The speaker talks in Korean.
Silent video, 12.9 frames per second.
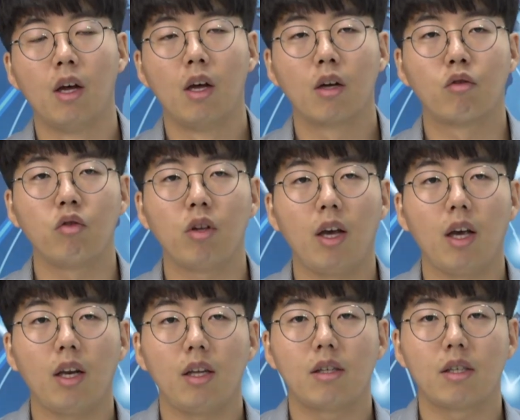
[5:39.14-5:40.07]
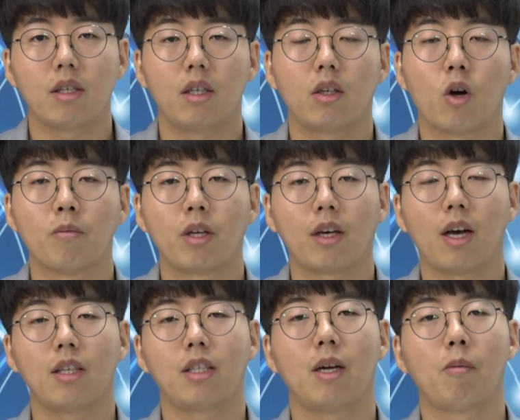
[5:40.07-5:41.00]
국내 리츠를
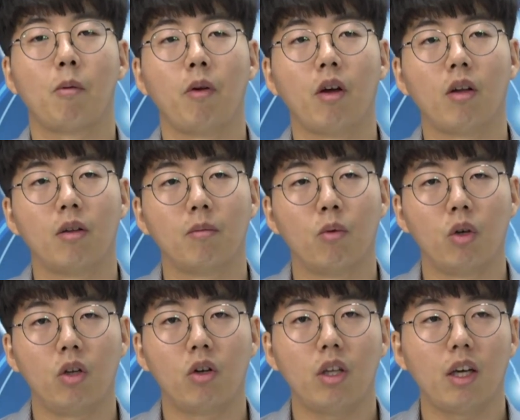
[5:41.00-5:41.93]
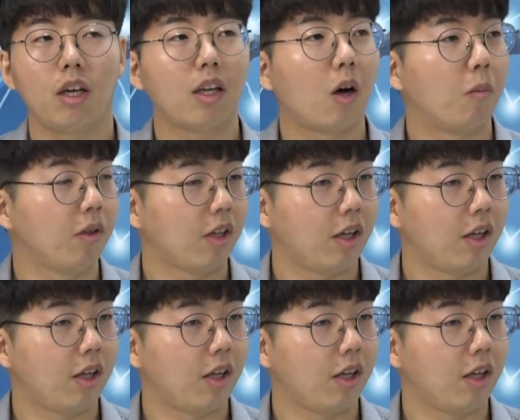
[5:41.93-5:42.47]
검색하시다 보면 뭐 이런 얘기가 나옵니다.